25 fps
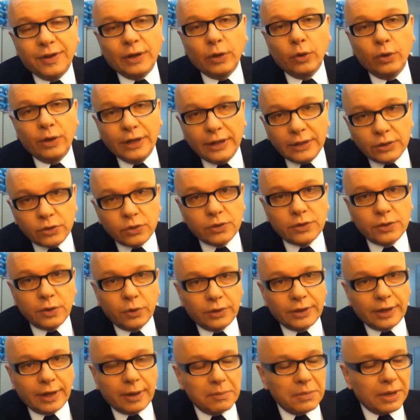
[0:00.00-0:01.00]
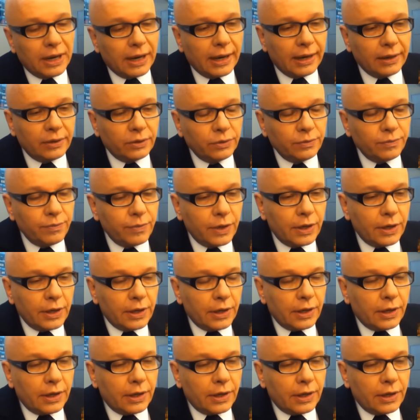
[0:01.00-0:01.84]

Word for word: que valoriza o seu trabalho,